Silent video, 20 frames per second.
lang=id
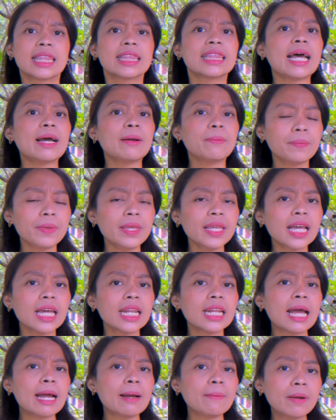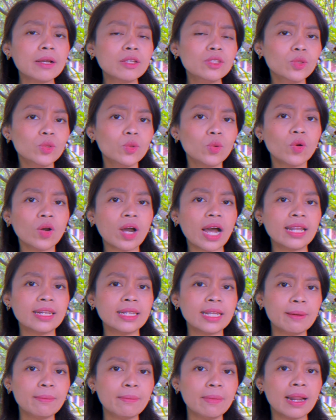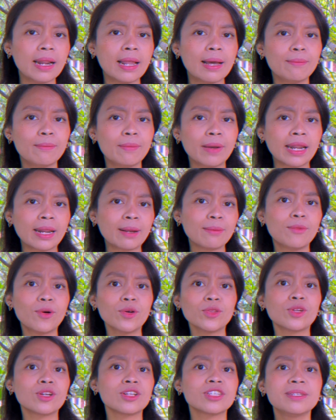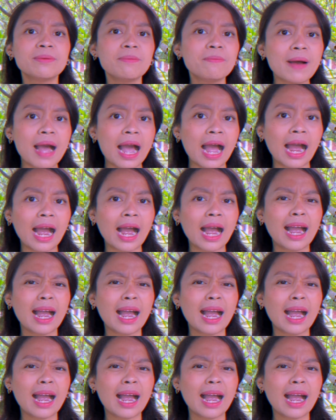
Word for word: Tapi kenapa julukannya malah merek motor Jepang?